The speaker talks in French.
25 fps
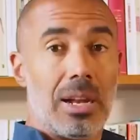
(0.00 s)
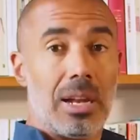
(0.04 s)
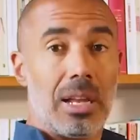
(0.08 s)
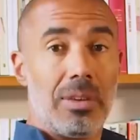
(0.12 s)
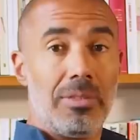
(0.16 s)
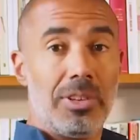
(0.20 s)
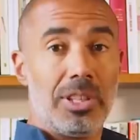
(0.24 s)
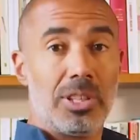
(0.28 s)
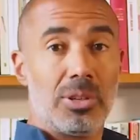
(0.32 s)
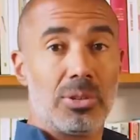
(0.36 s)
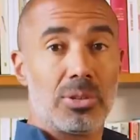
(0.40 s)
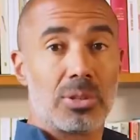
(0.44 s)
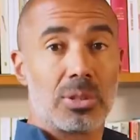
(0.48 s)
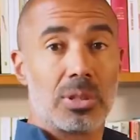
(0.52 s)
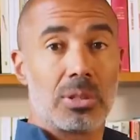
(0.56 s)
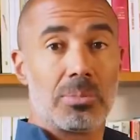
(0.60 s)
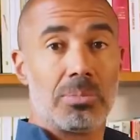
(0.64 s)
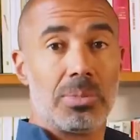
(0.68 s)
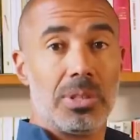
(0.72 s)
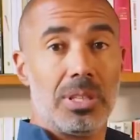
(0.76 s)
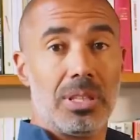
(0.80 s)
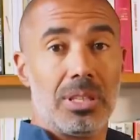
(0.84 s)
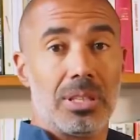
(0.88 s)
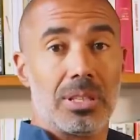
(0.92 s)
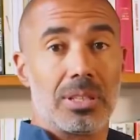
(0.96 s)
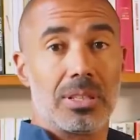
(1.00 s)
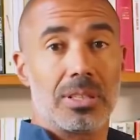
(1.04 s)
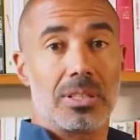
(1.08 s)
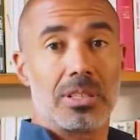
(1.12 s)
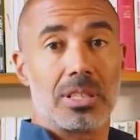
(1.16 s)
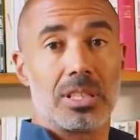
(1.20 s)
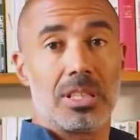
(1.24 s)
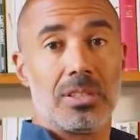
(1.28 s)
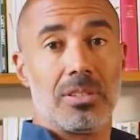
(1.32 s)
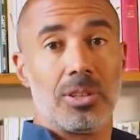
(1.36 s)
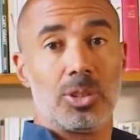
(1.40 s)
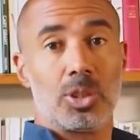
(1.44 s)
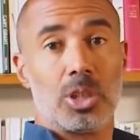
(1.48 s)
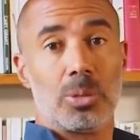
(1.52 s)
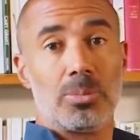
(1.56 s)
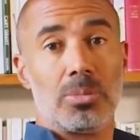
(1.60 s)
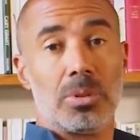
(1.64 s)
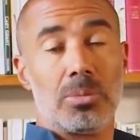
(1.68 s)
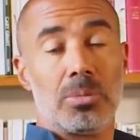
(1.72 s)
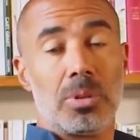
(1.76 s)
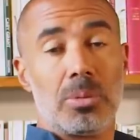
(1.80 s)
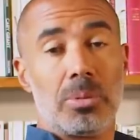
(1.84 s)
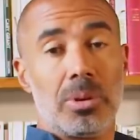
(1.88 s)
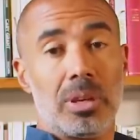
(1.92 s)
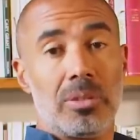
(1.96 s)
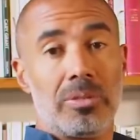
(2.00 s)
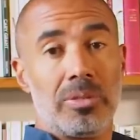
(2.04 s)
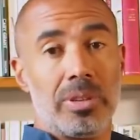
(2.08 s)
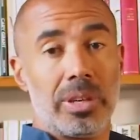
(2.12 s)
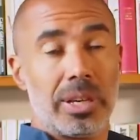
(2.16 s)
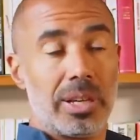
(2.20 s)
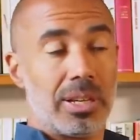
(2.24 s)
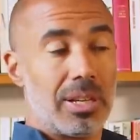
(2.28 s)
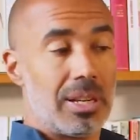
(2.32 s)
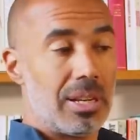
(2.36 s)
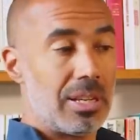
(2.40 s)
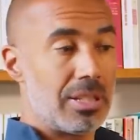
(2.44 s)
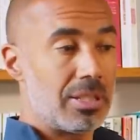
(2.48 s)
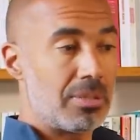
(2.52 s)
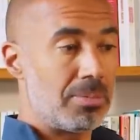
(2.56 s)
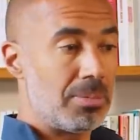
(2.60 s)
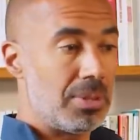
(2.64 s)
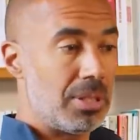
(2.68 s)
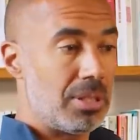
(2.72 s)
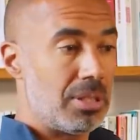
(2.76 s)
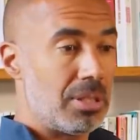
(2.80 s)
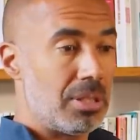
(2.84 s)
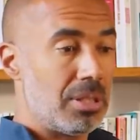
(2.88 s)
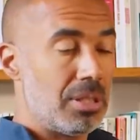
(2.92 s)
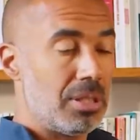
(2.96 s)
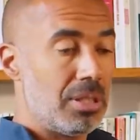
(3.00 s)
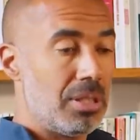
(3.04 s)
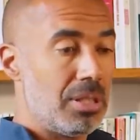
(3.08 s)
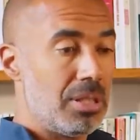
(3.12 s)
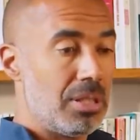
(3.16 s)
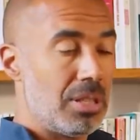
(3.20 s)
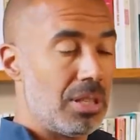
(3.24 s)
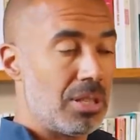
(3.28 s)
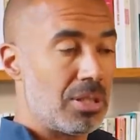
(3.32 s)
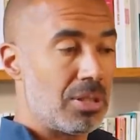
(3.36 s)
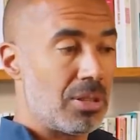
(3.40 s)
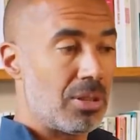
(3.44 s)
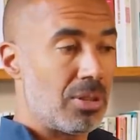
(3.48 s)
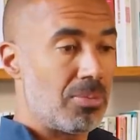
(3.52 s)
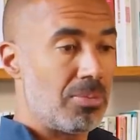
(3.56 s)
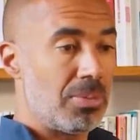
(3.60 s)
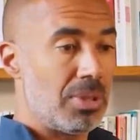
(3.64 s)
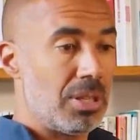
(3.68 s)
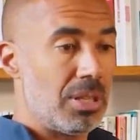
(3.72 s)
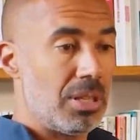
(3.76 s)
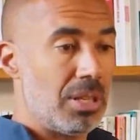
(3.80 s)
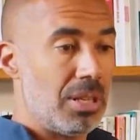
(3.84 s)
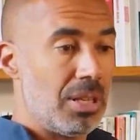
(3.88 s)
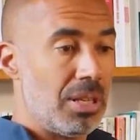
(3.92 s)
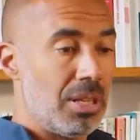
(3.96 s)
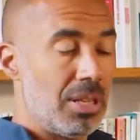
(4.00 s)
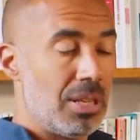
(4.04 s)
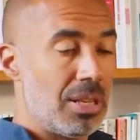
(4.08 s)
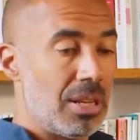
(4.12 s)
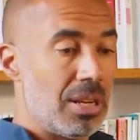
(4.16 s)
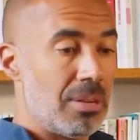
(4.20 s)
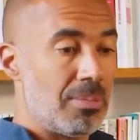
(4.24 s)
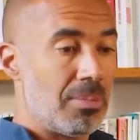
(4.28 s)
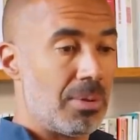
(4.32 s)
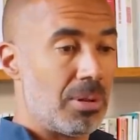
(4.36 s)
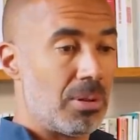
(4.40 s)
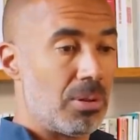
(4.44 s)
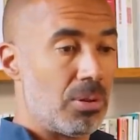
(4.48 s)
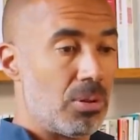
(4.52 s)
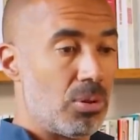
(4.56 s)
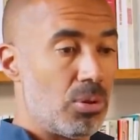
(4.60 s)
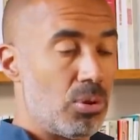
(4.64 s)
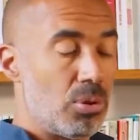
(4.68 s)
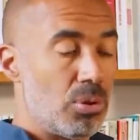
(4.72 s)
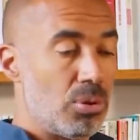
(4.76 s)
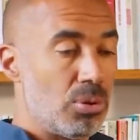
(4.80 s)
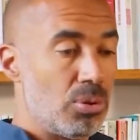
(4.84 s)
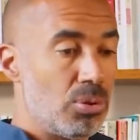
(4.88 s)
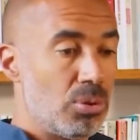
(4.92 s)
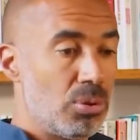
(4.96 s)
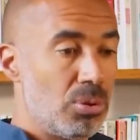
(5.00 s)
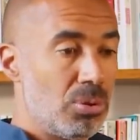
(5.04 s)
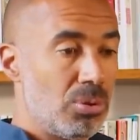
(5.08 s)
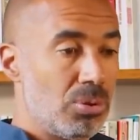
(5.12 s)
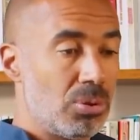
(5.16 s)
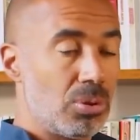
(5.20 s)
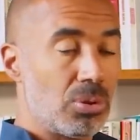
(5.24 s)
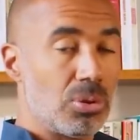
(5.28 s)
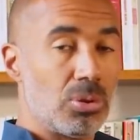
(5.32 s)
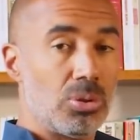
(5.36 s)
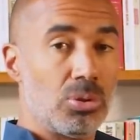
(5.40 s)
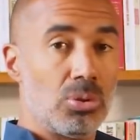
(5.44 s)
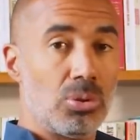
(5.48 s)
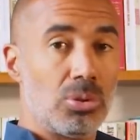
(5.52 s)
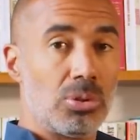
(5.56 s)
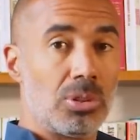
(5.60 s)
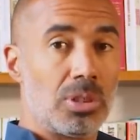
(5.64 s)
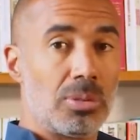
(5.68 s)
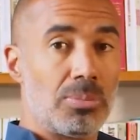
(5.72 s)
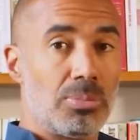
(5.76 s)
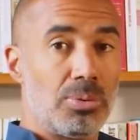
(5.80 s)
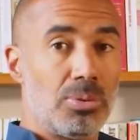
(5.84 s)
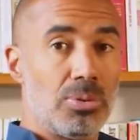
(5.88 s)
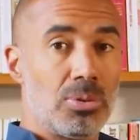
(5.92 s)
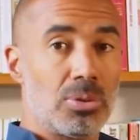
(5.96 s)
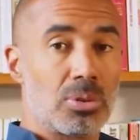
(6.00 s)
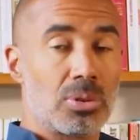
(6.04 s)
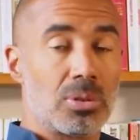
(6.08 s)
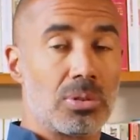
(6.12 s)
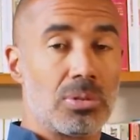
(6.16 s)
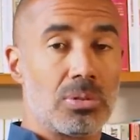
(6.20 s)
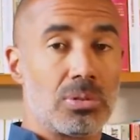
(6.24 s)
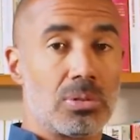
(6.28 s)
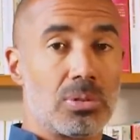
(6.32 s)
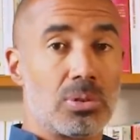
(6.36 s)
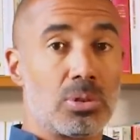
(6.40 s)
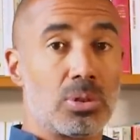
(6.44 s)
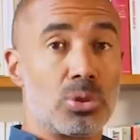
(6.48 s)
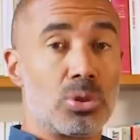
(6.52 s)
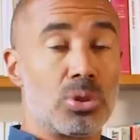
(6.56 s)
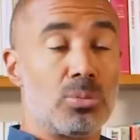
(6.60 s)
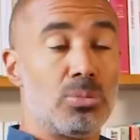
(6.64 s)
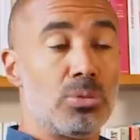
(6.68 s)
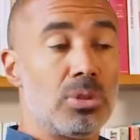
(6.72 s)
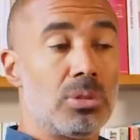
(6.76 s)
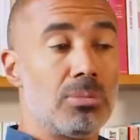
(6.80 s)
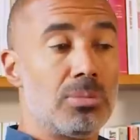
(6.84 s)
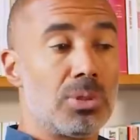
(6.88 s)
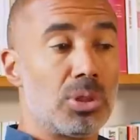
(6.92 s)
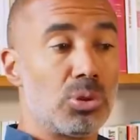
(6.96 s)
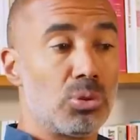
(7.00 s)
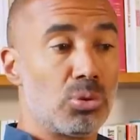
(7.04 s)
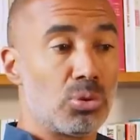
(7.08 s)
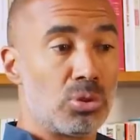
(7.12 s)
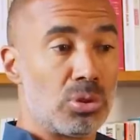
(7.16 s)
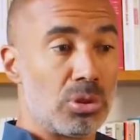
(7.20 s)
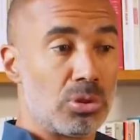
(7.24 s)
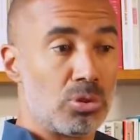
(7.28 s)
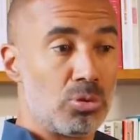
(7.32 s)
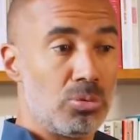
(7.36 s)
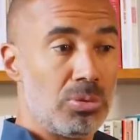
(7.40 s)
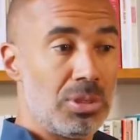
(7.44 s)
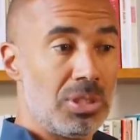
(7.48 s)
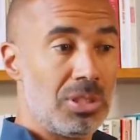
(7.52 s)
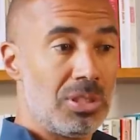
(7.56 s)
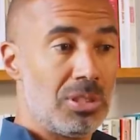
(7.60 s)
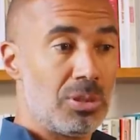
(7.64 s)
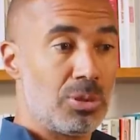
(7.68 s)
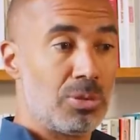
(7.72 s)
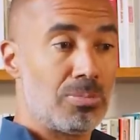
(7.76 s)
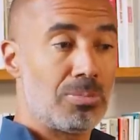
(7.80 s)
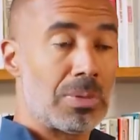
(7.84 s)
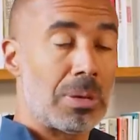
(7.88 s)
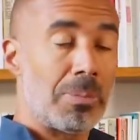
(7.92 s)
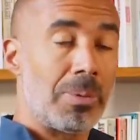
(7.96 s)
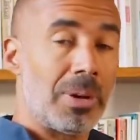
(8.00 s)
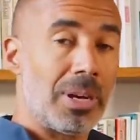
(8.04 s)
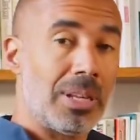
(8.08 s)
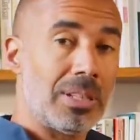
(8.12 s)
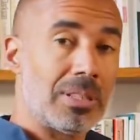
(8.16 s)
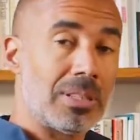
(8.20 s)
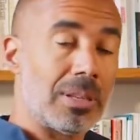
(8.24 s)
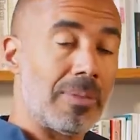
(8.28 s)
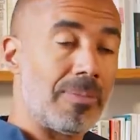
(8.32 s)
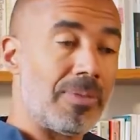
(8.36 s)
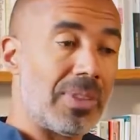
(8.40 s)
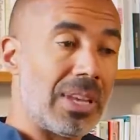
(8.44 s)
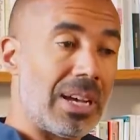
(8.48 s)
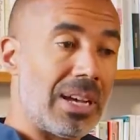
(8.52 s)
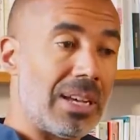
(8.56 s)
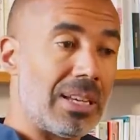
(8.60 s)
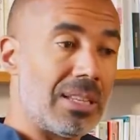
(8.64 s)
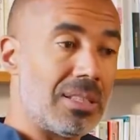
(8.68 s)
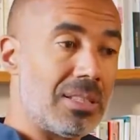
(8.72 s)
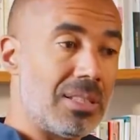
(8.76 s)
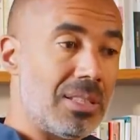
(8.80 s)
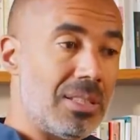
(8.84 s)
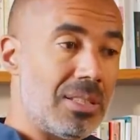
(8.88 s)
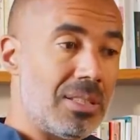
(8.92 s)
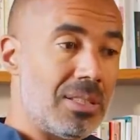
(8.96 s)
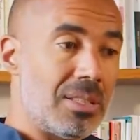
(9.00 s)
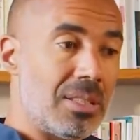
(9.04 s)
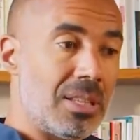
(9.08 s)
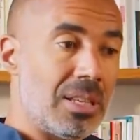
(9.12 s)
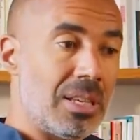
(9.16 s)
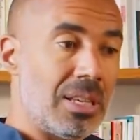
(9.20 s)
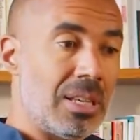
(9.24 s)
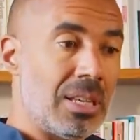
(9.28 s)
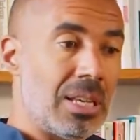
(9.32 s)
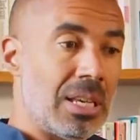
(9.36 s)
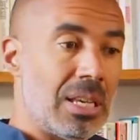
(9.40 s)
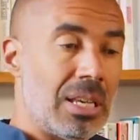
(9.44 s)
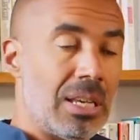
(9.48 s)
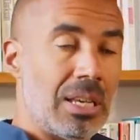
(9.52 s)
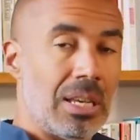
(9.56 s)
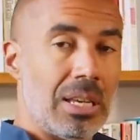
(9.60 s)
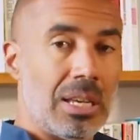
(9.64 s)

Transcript: La vidéoscopie, c'est votre moment préféré de la semaine et désormais également le nôtre, d'autant plus que je me demande aujourd'hui si je m'apprête à assister